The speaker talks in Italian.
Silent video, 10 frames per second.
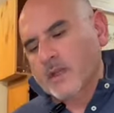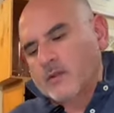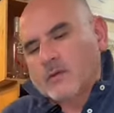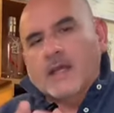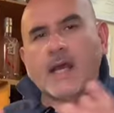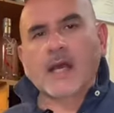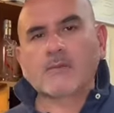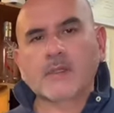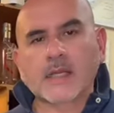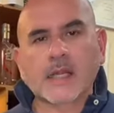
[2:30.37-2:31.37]
non ha
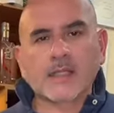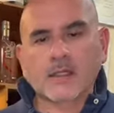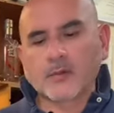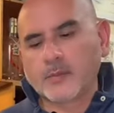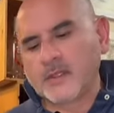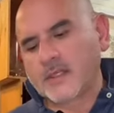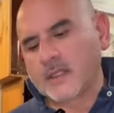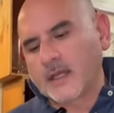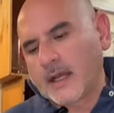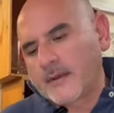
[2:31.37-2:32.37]
una grande
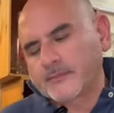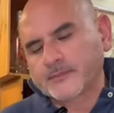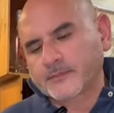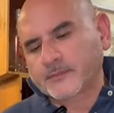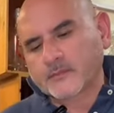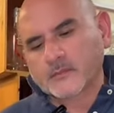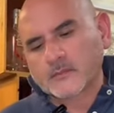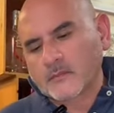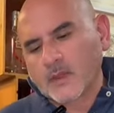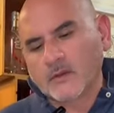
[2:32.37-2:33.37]
complessità,
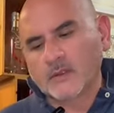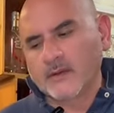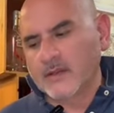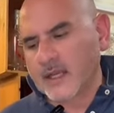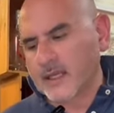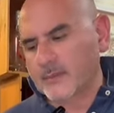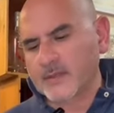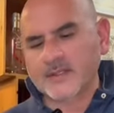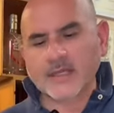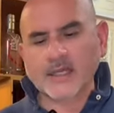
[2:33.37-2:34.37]
non devi neanche
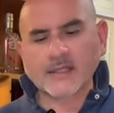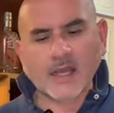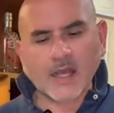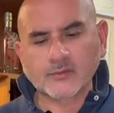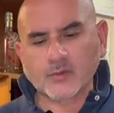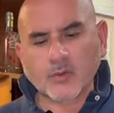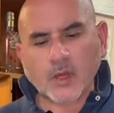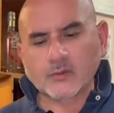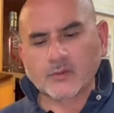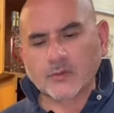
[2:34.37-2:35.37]
pensare tanto
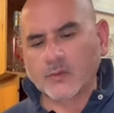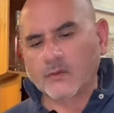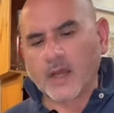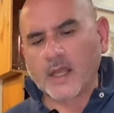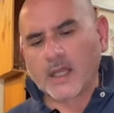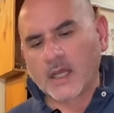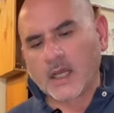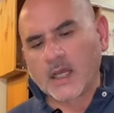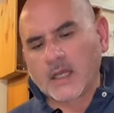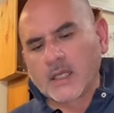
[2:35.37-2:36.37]
quando tu lo vai
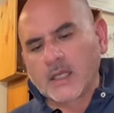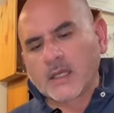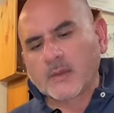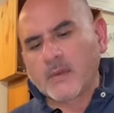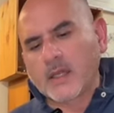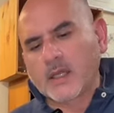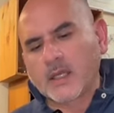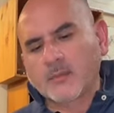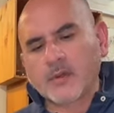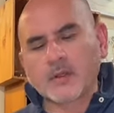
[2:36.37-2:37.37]
a, a
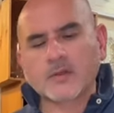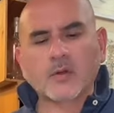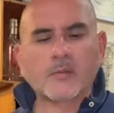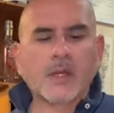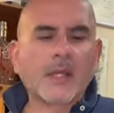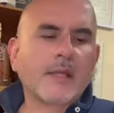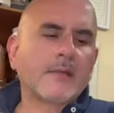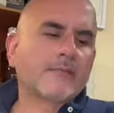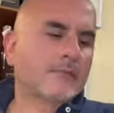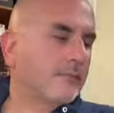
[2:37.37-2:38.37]
bere, però insomma
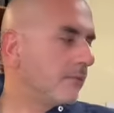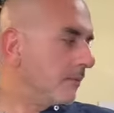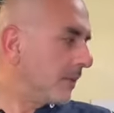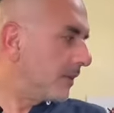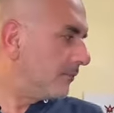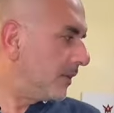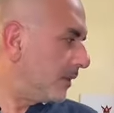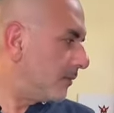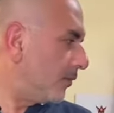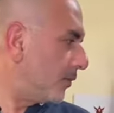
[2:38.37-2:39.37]
è, insomma è, un
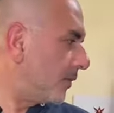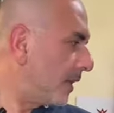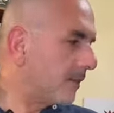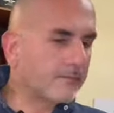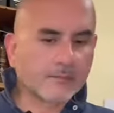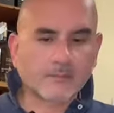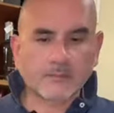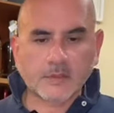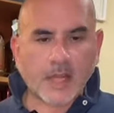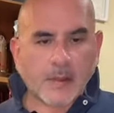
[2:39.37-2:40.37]
gin comunque
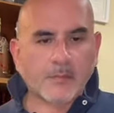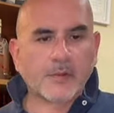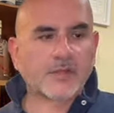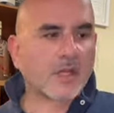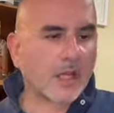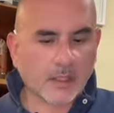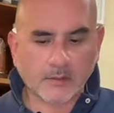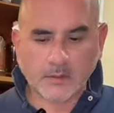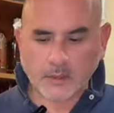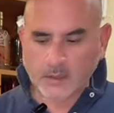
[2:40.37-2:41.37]
semplice,
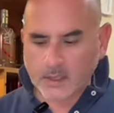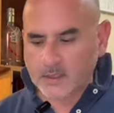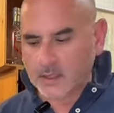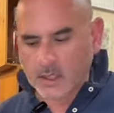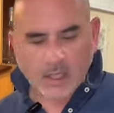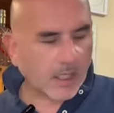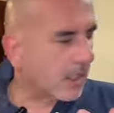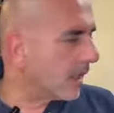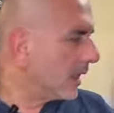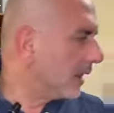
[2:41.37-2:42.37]
ecco, cioè non è che sia